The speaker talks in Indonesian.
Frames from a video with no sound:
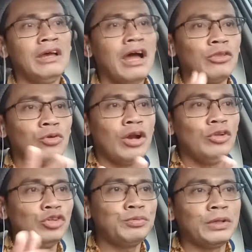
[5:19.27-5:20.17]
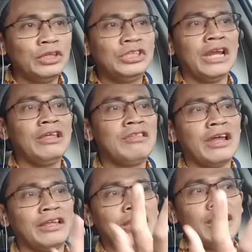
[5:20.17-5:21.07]
aturan itu seperti
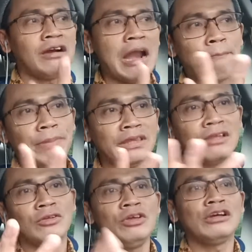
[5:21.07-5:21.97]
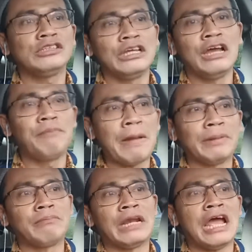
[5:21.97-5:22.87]
jaring-jaring yang rapat gitu ya sehingga
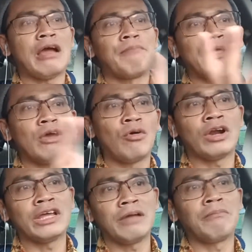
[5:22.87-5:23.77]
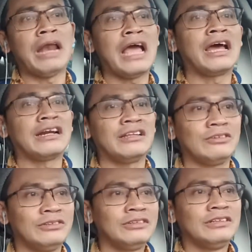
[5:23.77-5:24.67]
dapat menangkap banyak orang yang melanggar gitu.
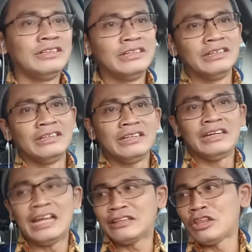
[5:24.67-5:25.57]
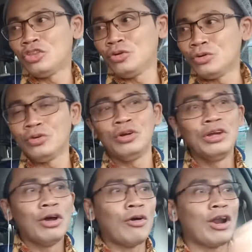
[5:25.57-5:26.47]
Nah, tentu
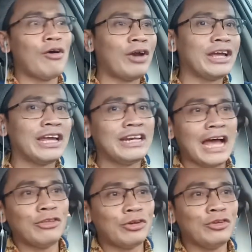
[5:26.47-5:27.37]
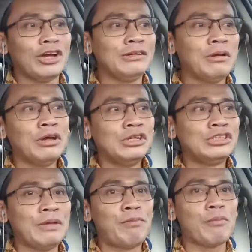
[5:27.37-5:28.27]
orang-orang yang diatur itu kan
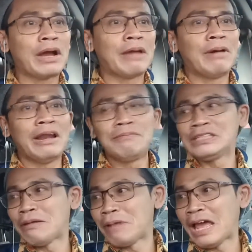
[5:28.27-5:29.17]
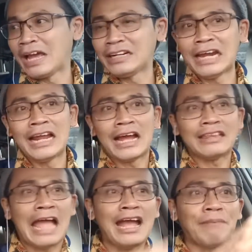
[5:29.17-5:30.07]
sibuk bagaimana bisa melanggar dan nggak
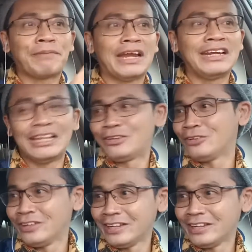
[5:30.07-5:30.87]
ketangkep kan gitu.